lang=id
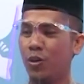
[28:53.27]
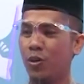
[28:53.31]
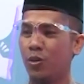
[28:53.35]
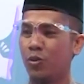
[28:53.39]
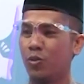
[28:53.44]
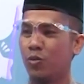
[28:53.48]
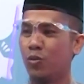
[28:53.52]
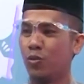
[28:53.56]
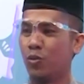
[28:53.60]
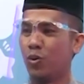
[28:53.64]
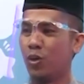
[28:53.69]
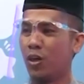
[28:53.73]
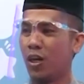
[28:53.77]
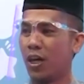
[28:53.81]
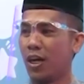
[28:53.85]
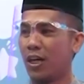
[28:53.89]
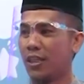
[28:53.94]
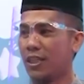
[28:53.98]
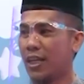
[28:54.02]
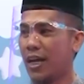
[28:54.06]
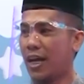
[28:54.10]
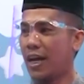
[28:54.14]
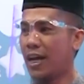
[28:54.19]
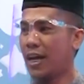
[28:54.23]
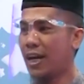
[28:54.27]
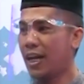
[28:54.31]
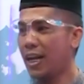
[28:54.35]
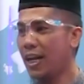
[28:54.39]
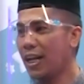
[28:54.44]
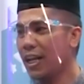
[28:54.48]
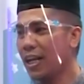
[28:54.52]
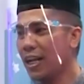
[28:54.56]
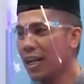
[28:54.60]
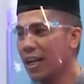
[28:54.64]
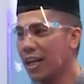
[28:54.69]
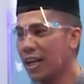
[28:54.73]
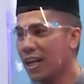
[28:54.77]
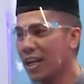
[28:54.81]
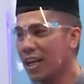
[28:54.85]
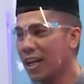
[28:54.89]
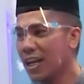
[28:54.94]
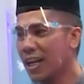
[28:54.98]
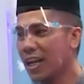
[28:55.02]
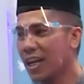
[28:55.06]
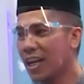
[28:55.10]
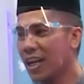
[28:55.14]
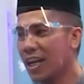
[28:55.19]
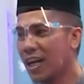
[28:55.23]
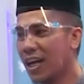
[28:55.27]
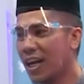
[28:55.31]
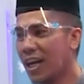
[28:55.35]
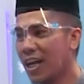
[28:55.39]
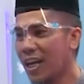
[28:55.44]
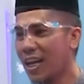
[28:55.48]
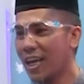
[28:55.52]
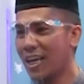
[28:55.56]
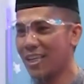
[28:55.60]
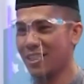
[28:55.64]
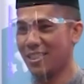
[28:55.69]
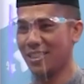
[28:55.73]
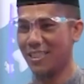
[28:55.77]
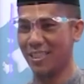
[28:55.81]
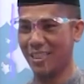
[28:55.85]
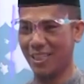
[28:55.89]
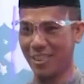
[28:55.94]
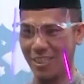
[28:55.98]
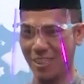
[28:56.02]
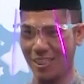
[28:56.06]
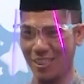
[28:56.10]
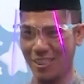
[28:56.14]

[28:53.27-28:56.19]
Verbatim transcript: surat Al Al Asr.